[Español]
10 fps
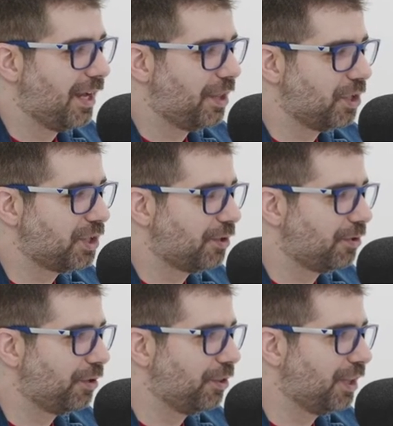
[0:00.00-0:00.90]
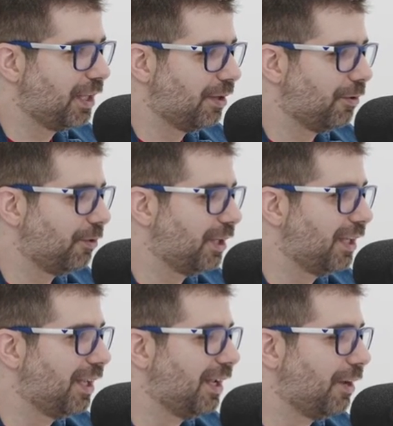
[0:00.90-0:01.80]
hacerse conocida,
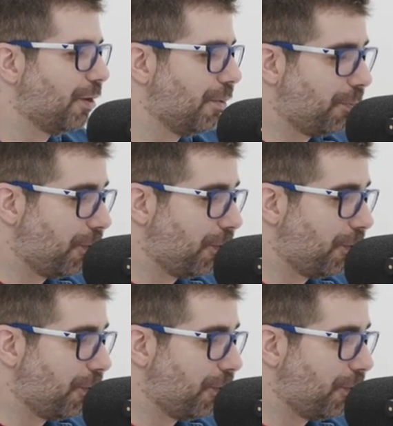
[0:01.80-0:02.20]
hoy, como